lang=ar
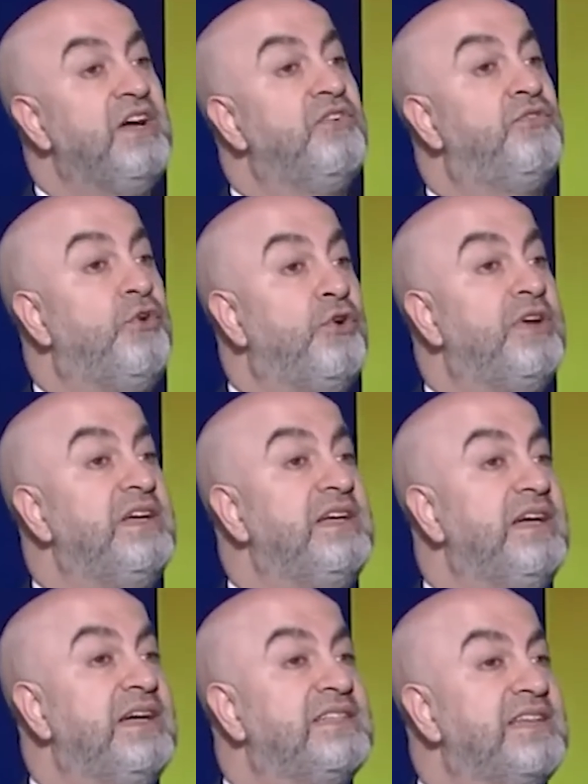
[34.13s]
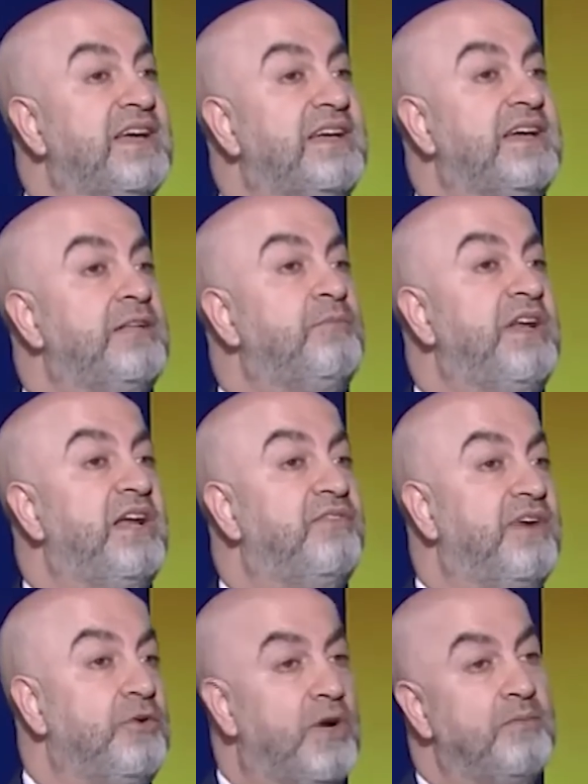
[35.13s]
فوري اتسكرت بال
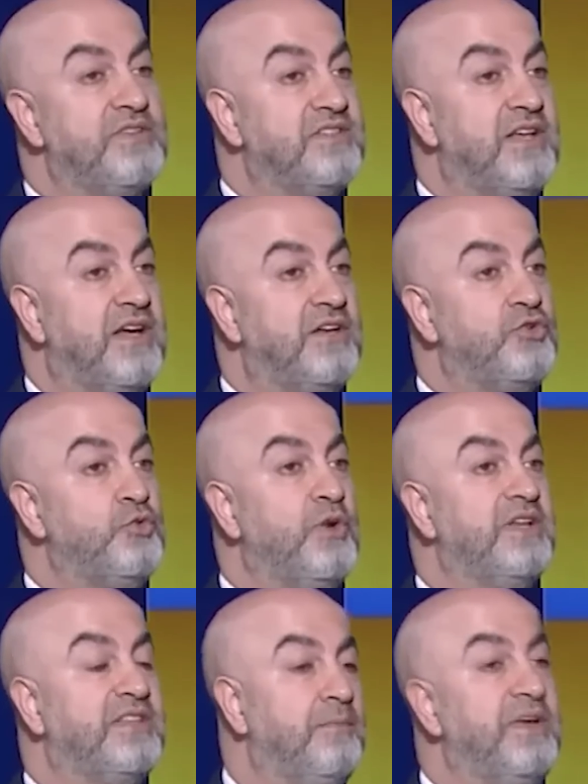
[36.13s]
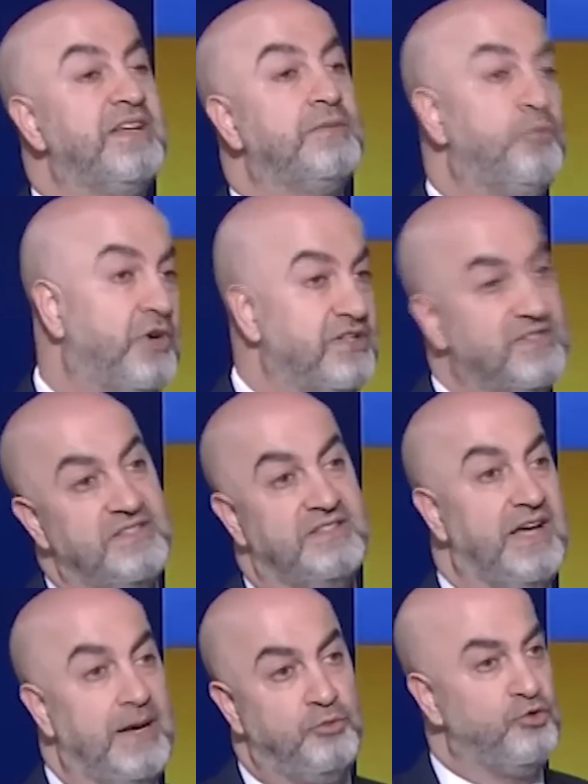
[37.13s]
2015 وقتها مات
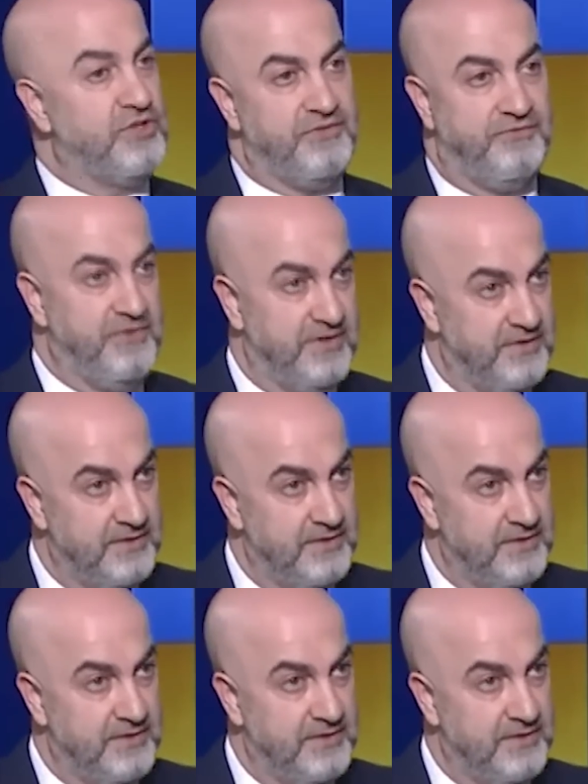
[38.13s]
مؤسسه عبده جفه